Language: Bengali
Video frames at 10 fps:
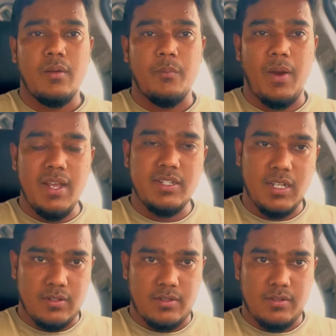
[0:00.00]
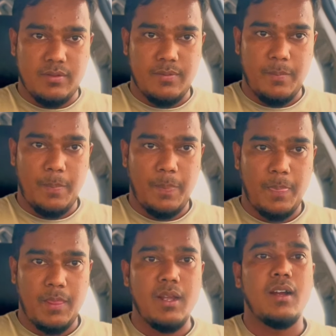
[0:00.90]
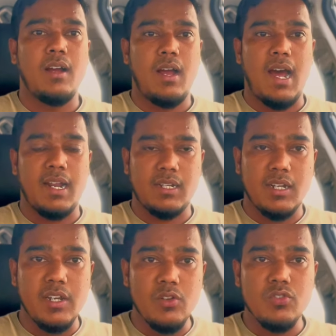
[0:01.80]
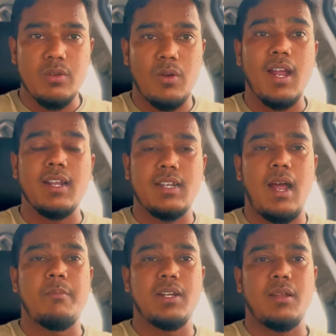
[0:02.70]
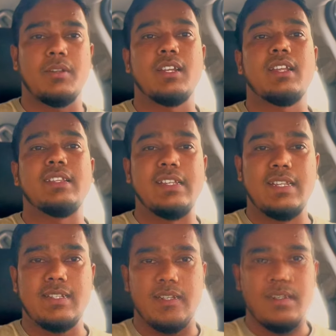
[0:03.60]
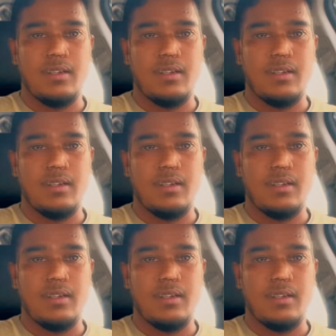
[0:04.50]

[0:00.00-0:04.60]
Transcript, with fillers: বাই চান্স আরেকটা নিউজ এবং আরেকটা আপডেট আমাদেরকে দিতেছে